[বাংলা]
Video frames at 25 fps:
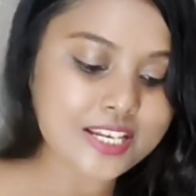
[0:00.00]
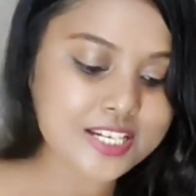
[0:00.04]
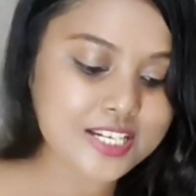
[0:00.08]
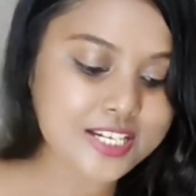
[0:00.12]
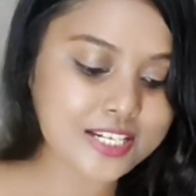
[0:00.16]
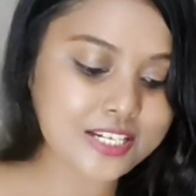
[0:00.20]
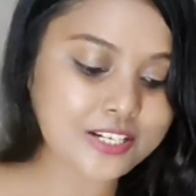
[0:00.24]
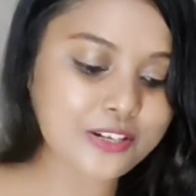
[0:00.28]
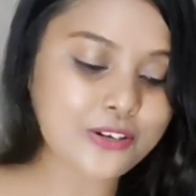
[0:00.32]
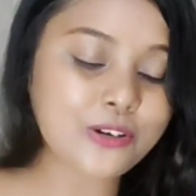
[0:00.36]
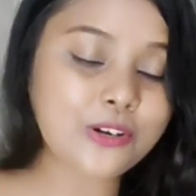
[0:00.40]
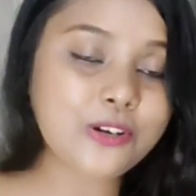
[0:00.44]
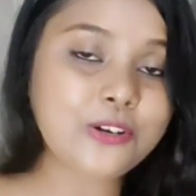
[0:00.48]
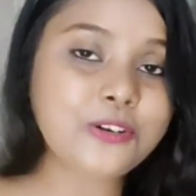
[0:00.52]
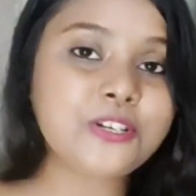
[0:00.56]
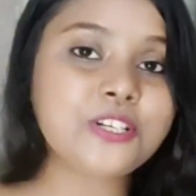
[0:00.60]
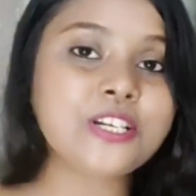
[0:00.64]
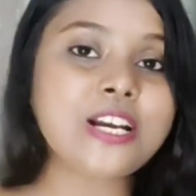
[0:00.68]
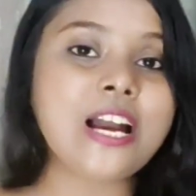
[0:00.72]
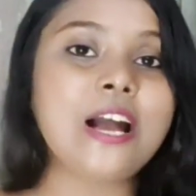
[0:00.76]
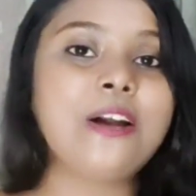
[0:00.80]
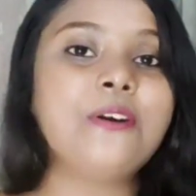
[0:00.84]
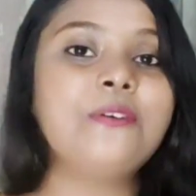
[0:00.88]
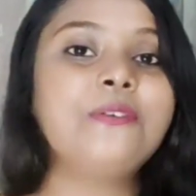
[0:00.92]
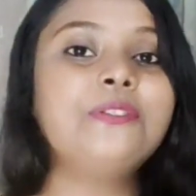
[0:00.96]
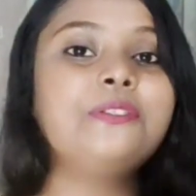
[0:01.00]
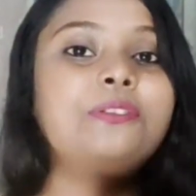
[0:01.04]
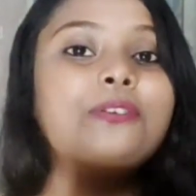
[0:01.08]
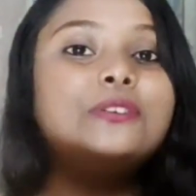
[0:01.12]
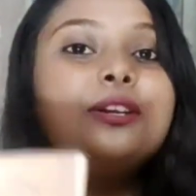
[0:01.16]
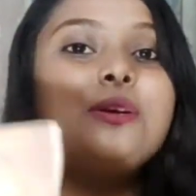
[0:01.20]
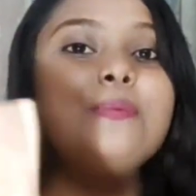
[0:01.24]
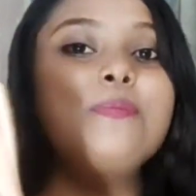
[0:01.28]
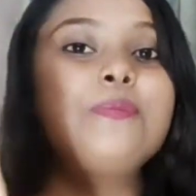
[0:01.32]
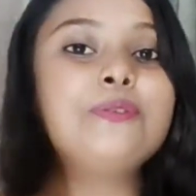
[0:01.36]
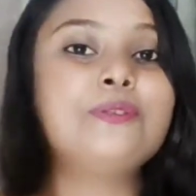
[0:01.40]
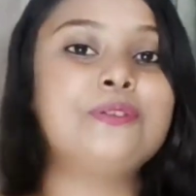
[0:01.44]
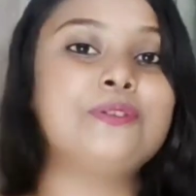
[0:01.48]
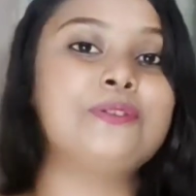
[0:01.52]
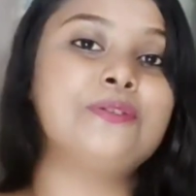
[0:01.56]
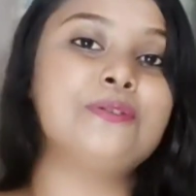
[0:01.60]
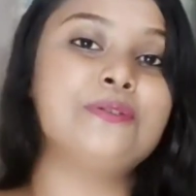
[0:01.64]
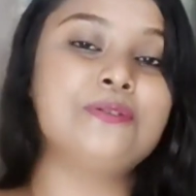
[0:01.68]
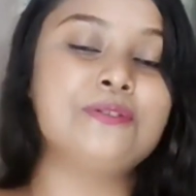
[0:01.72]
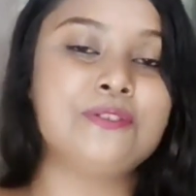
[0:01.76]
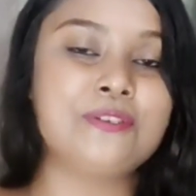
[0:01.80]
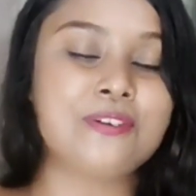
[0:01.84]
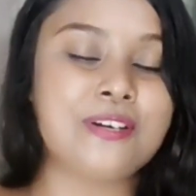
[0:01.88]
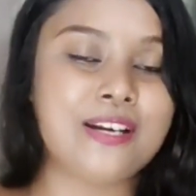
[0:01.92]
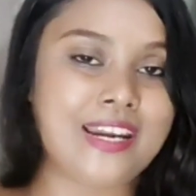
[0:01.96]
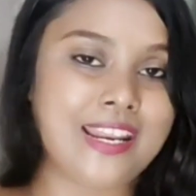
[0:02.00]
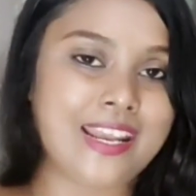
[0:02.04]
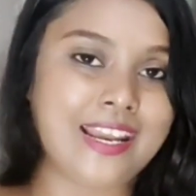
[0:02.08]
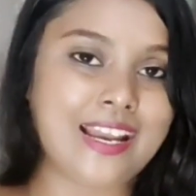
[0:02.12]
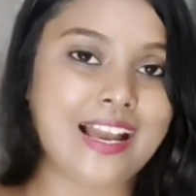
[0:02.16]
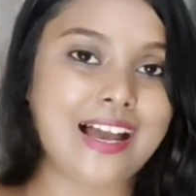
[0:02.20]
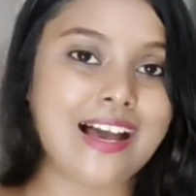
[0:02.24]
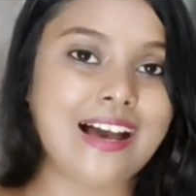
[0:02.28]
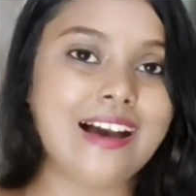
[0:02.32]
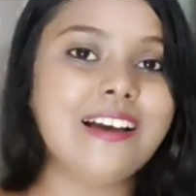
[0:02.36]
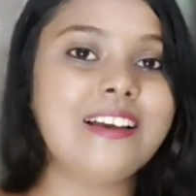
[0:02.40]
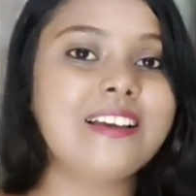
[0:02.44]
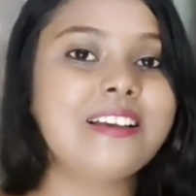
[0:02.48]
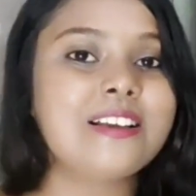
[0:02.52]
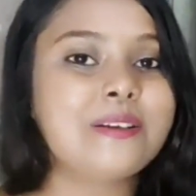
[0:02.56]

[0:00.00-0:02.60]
সেটা হলো সায়ন্তনী পুততুণ্ডর লেখা